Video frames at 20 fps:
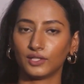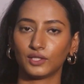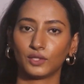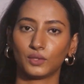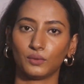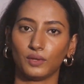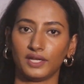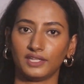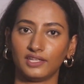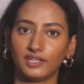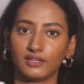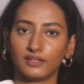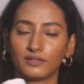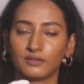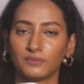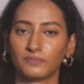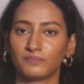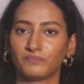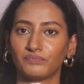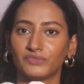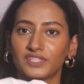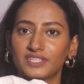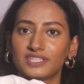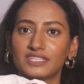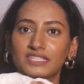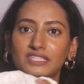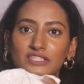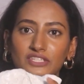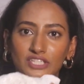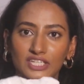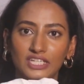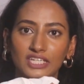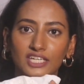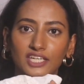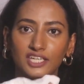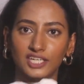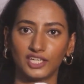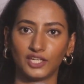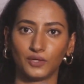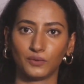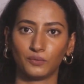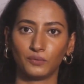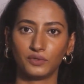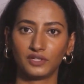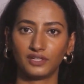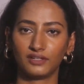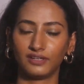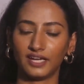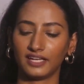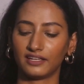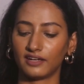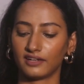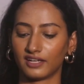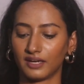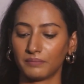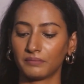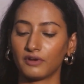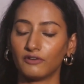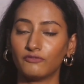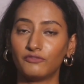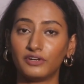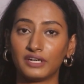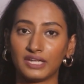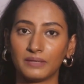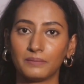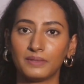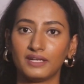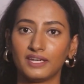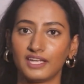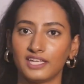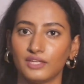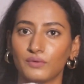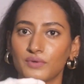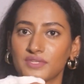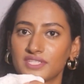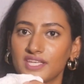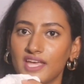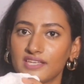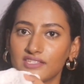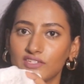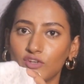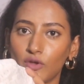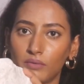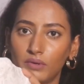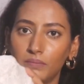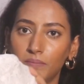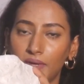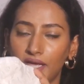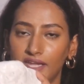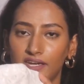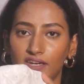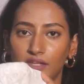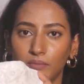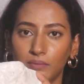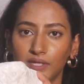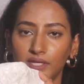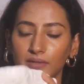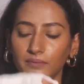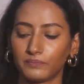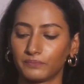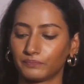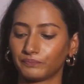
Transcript: तो आई थिंक दिस इज़ रियली क्यूट लाइक अगर आप कंफर्टेबल नहीं हो इसे ऐसे नॉर्मल पहनने में